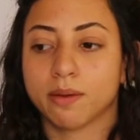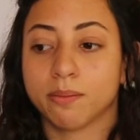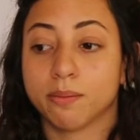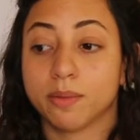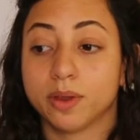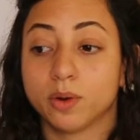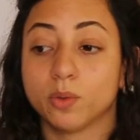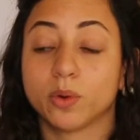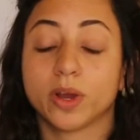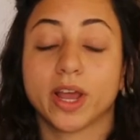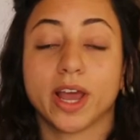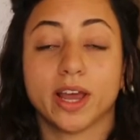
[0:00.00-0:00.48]

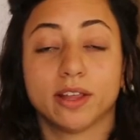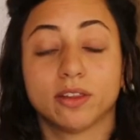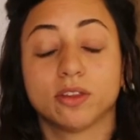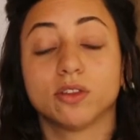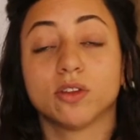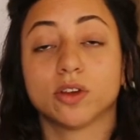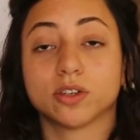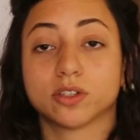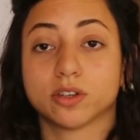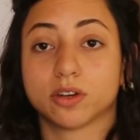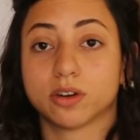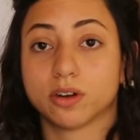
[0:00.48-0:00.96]
من
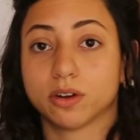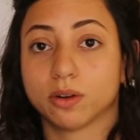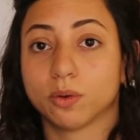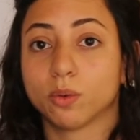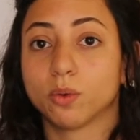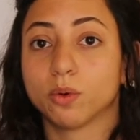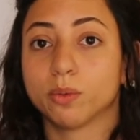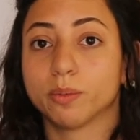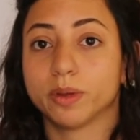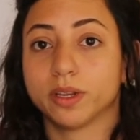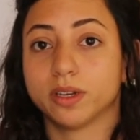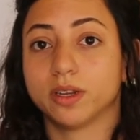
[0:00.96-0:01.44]
وجهات نظر
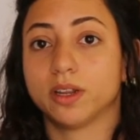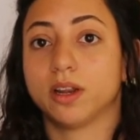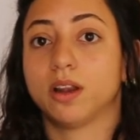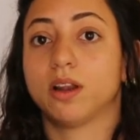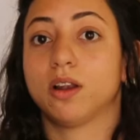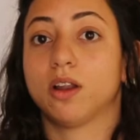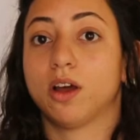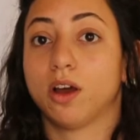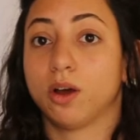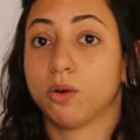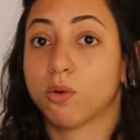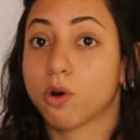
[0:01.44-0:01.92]
ومن
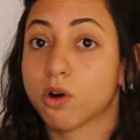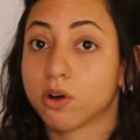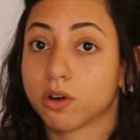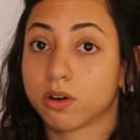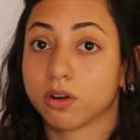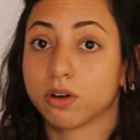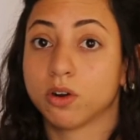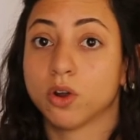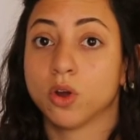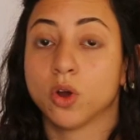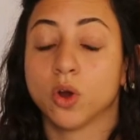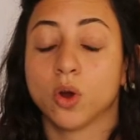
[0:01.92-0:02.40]

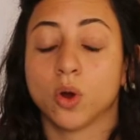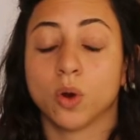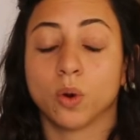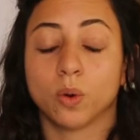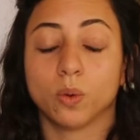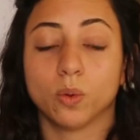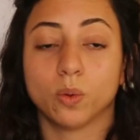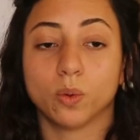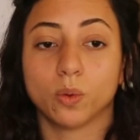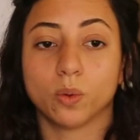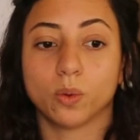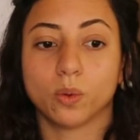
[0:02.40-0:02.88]
الحوار
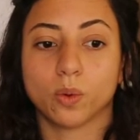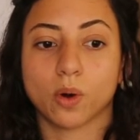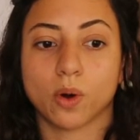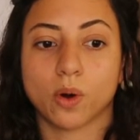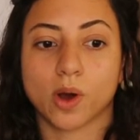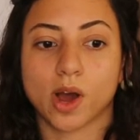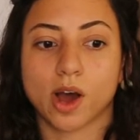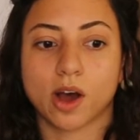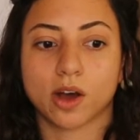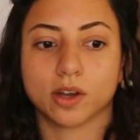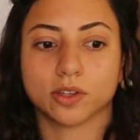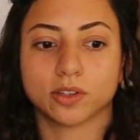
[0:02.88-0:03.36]

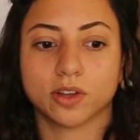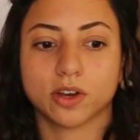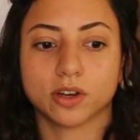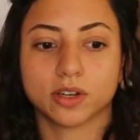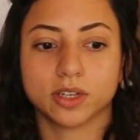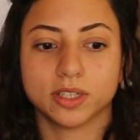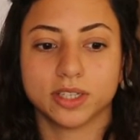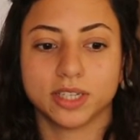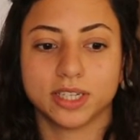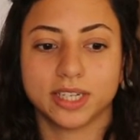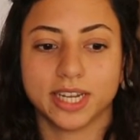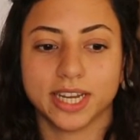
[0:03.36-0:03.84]

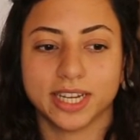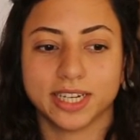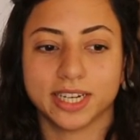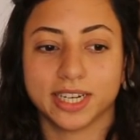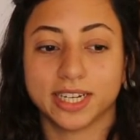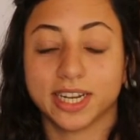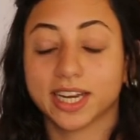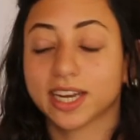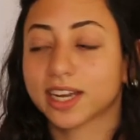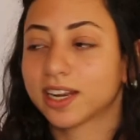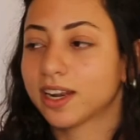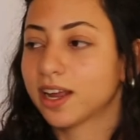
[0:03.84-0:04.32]
وأعتقد إن
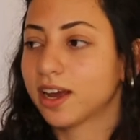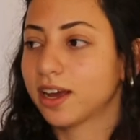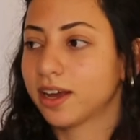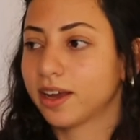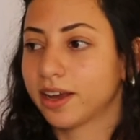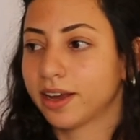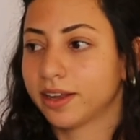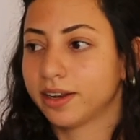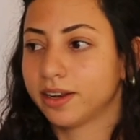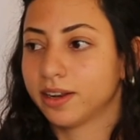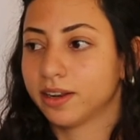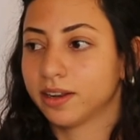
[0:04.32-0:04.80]
احنا نخلق
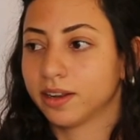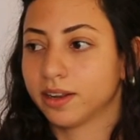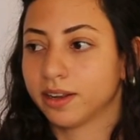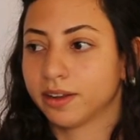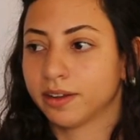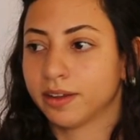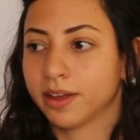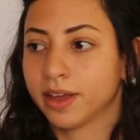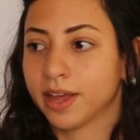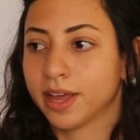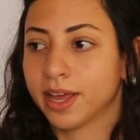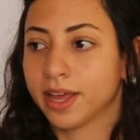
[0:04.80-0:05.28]

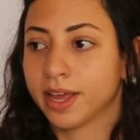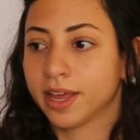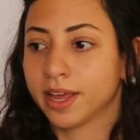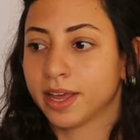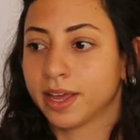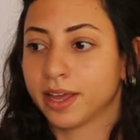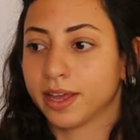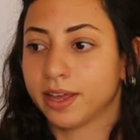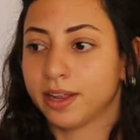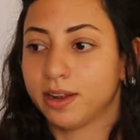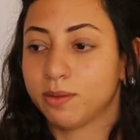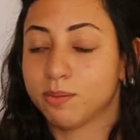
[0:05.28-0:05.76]

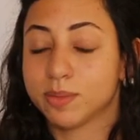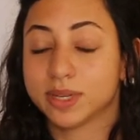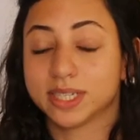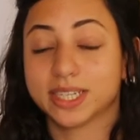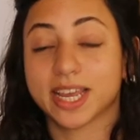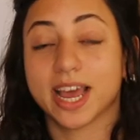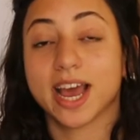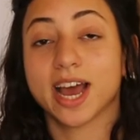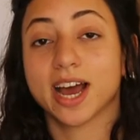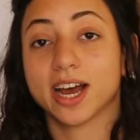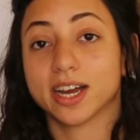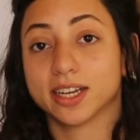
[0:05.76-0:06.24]

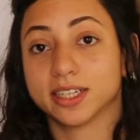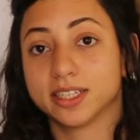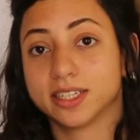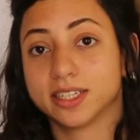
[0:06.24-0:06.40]
المساحة